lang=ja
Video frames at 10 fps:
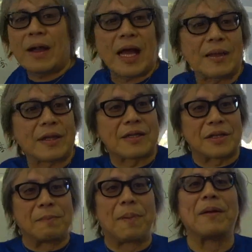に張ってるやつ
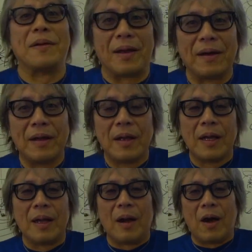がいっぱいいるんだよ
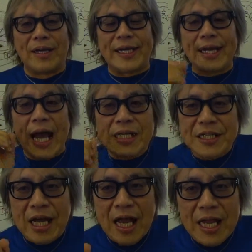
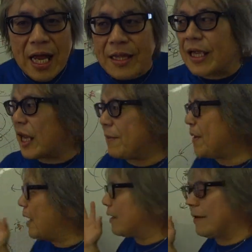東側に張んなきゃ意
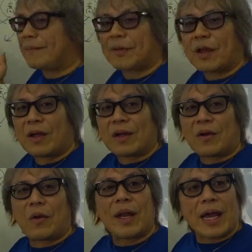味ない
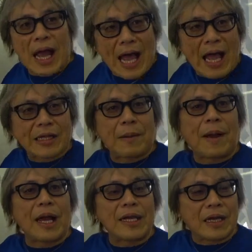これが
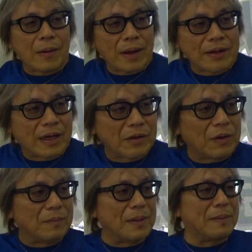頭がいいか悪いか
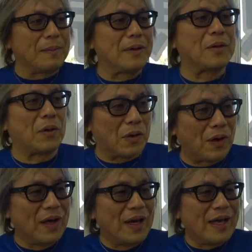の見見るところ
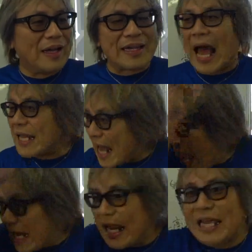ただ
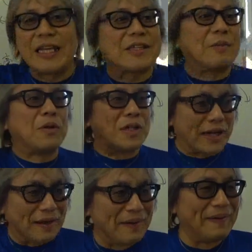張りゃいいっつもんじゃ
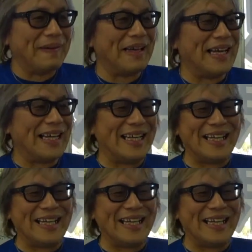ねえ